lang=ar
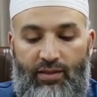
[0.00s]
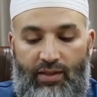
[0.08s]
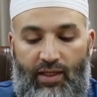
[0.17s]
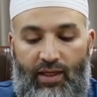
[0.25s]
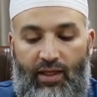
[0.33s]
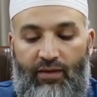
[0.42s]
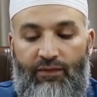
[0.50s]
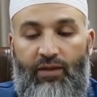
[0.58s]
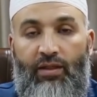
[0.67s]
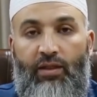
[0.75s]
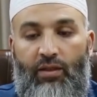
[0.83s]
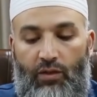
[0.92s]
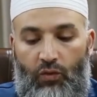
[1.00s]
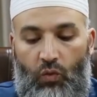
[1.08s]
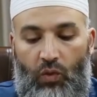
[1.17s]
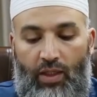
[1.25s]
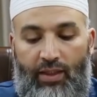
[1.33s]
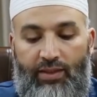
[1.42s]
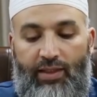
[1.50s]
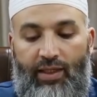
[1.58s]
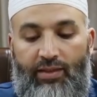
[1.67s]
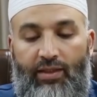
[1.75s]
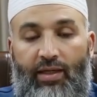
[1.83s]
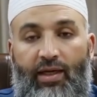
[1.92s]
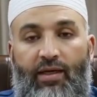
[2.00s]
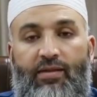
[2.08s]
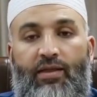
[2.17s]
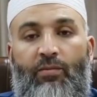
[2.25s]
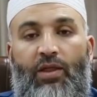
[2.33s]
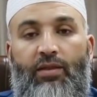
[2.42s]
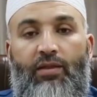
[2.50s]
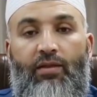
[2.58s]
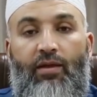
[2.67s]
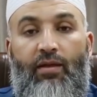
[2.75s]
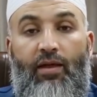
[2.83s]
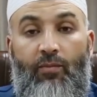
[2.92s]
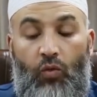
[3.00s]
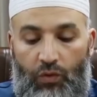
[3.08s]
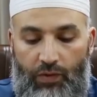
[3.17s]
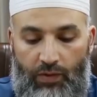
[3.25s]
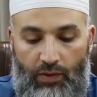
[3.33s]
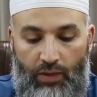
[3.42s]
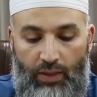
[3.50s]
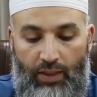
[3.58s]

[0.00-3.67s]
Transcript: جحافل العدوان عن العاصمه طرابلس